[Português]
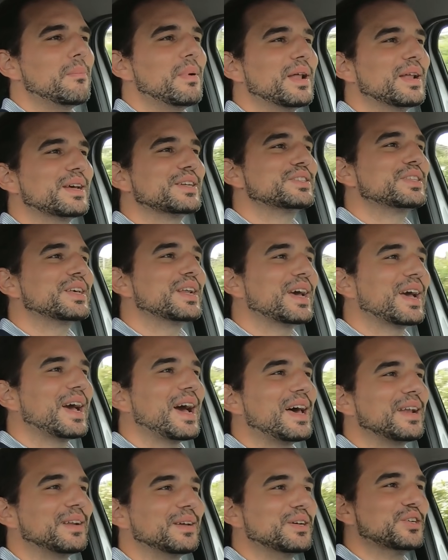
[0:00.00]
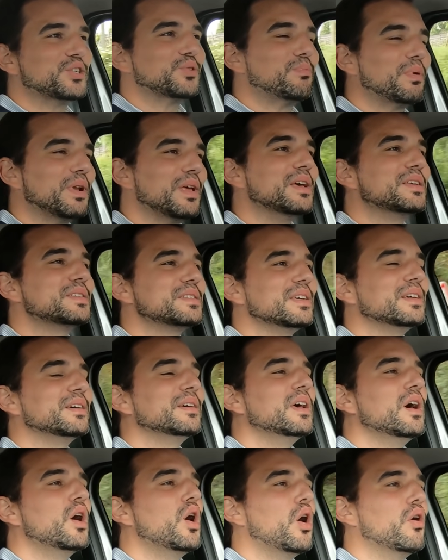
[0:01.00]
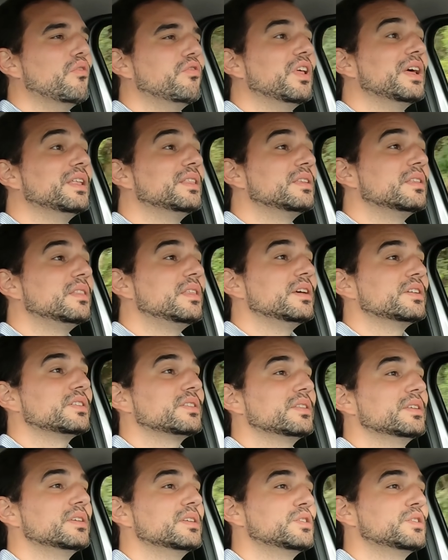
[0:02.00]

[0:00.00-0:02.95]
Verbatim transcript: para estragar a experiência ao volante deste